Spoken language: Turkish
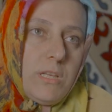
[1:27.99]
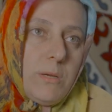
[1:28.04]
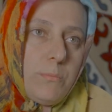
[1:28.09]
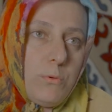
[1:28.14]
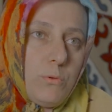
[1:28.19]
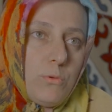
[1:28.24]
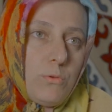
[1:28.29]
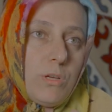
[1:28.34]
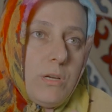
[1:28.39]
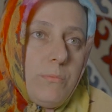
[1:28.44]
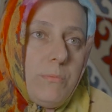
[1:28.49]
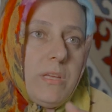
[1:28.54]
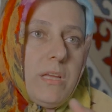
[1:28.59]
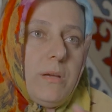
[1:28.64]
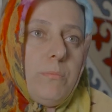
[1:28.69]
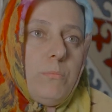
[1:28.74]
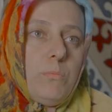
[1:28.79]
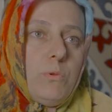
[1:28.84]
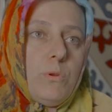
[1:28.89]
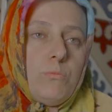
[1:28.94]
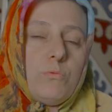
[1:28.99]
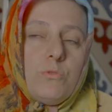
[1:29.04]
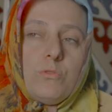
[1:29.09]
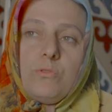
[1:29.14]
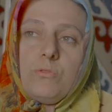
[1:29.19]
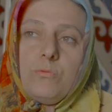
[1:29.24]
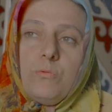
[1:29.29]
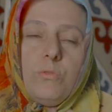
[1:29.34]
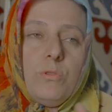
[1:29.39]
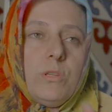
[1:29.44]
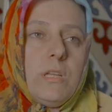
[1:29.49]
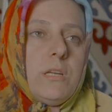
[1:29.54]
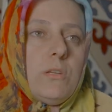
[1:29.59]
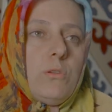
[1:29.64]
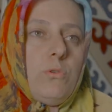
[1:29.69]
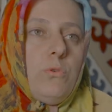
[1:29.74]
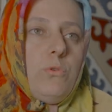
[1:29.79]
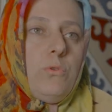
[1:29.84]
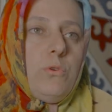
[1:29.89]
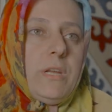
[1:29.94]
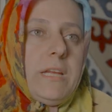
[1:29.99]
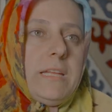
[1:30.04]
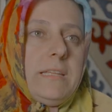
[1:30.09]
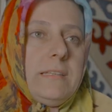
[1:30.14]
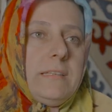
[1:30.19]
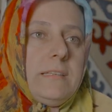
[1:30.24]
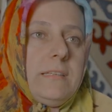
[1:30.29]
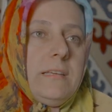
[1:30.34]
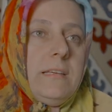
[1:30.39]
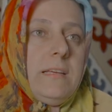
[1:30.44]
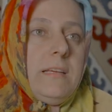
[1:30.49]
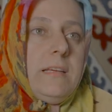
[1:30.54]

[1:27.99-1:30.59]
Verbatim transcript: Yapıyorduk ama yapmıyormuşuz. Onları da öğrendik.